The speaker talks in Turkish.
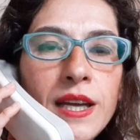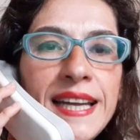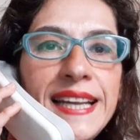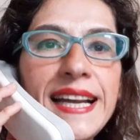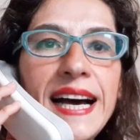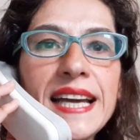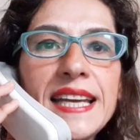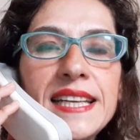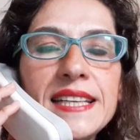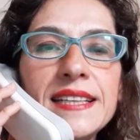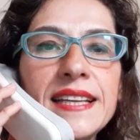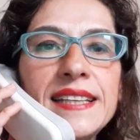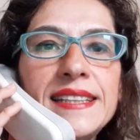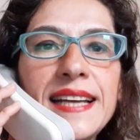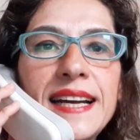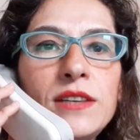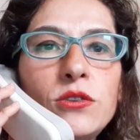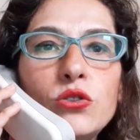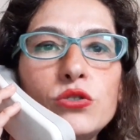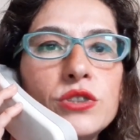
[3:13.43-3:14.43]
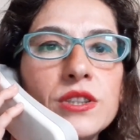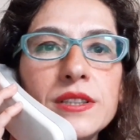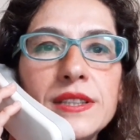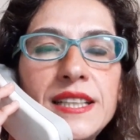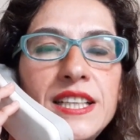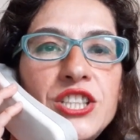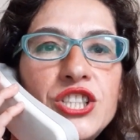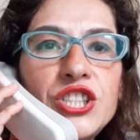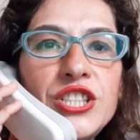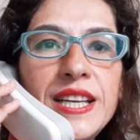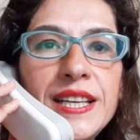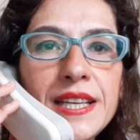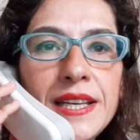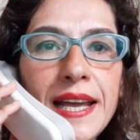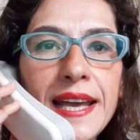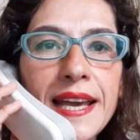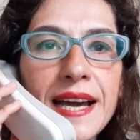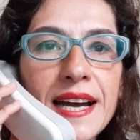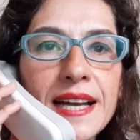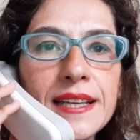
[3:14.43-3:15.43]
Hayır neden orada? İşleri
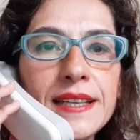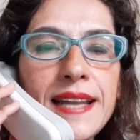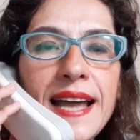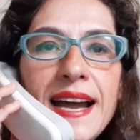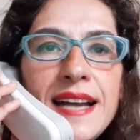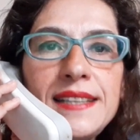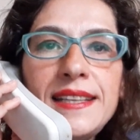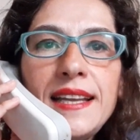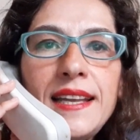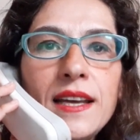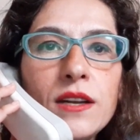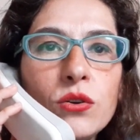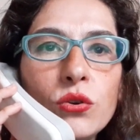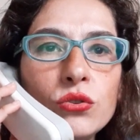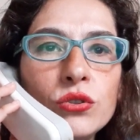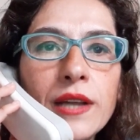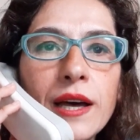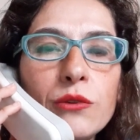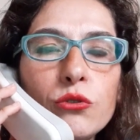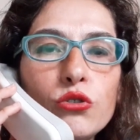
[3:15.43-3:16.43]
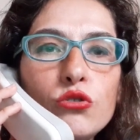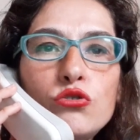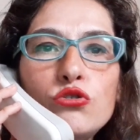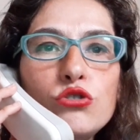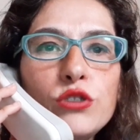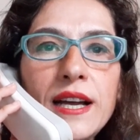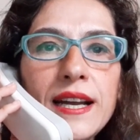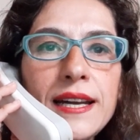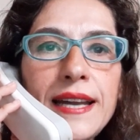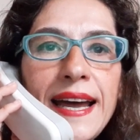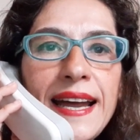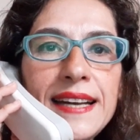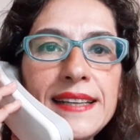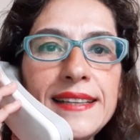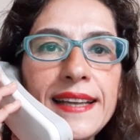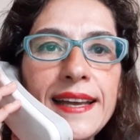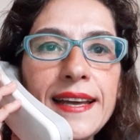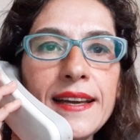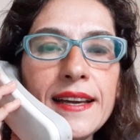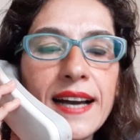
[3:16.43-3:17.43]
ne yani? Neredeler onlar? Oyuncular
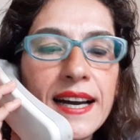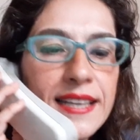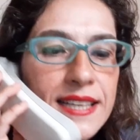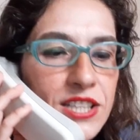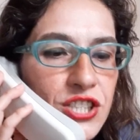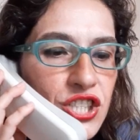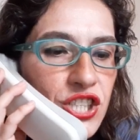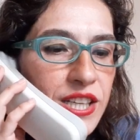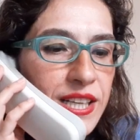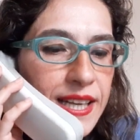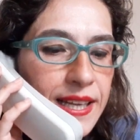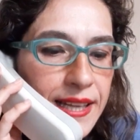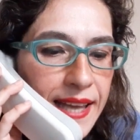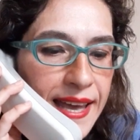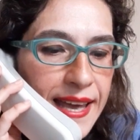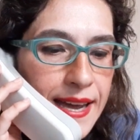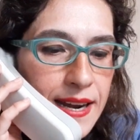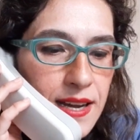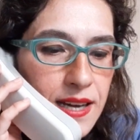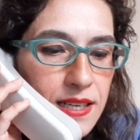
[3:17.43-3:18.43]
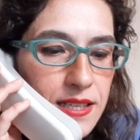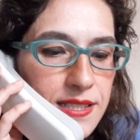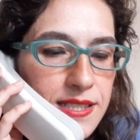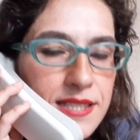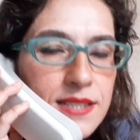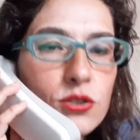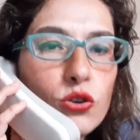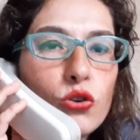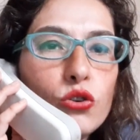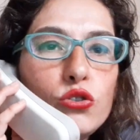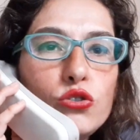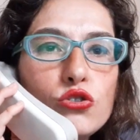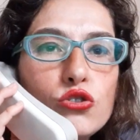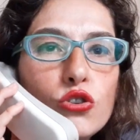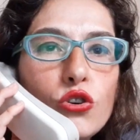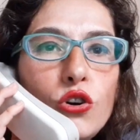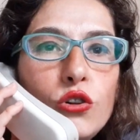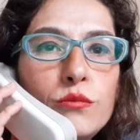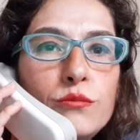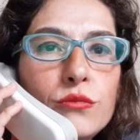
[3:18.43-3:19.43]
nerede? Kaleciyle eğer arasında oyuncu
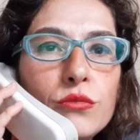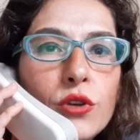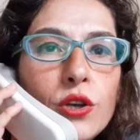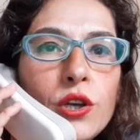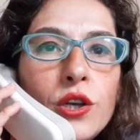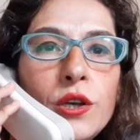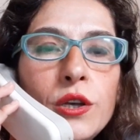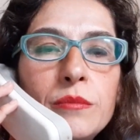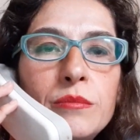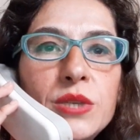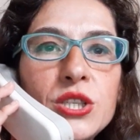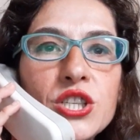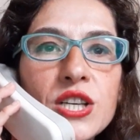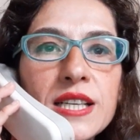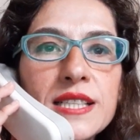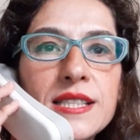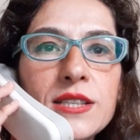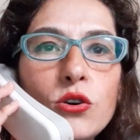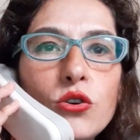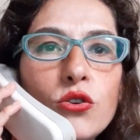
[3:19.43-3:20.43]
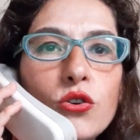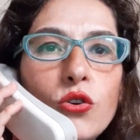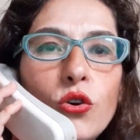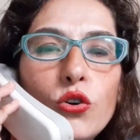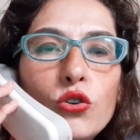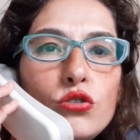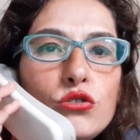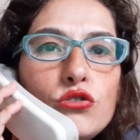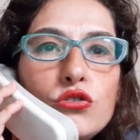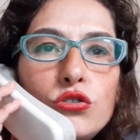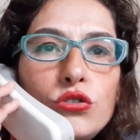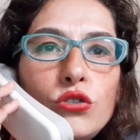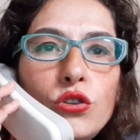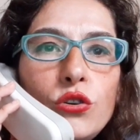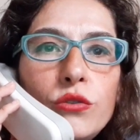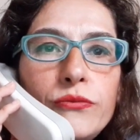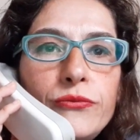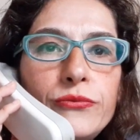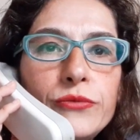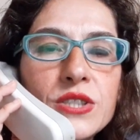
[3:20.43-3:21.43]
olmayacaksa o, oyuncunun
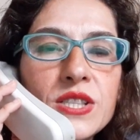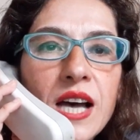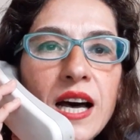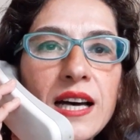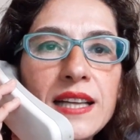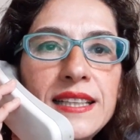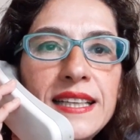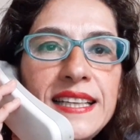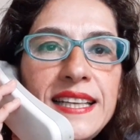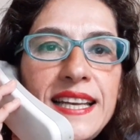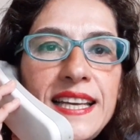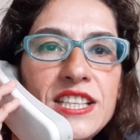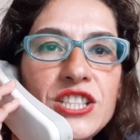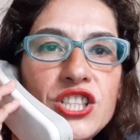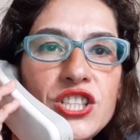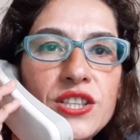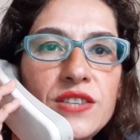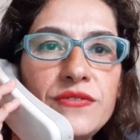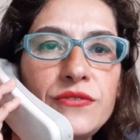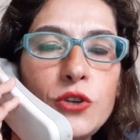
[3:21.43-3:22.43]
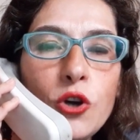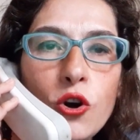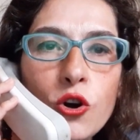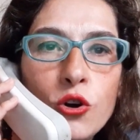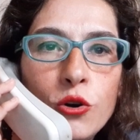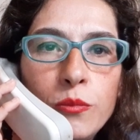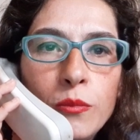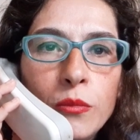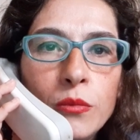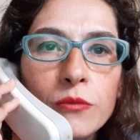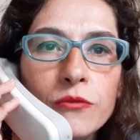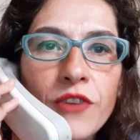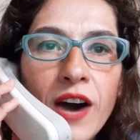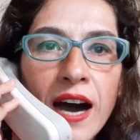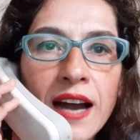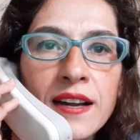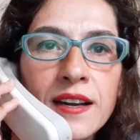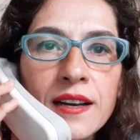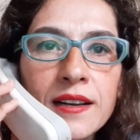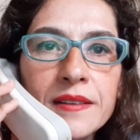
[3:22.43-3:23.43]
o sahada ne işi yok
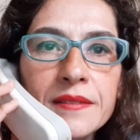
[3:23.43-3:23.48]
var?